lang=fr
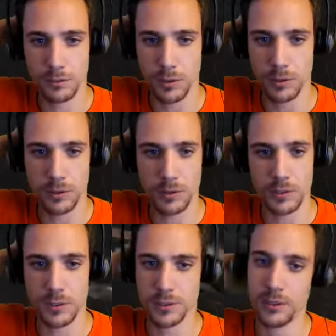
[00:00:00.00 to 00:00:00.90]
ça,
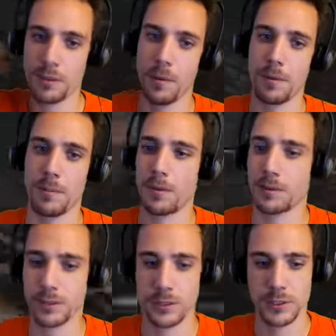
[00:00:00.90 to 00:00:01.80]
c'est pas mal par contre.
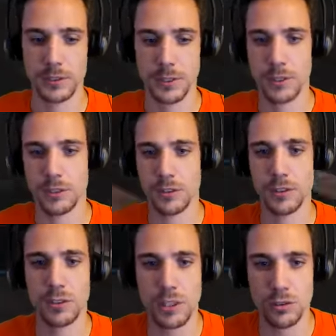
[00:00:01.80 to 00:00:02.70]
dans
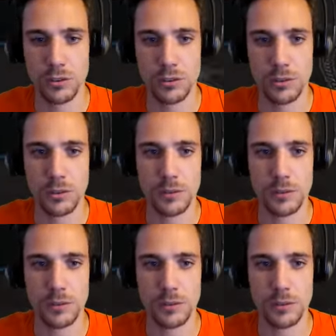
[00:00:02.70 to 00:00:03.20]
42 il, Il suffit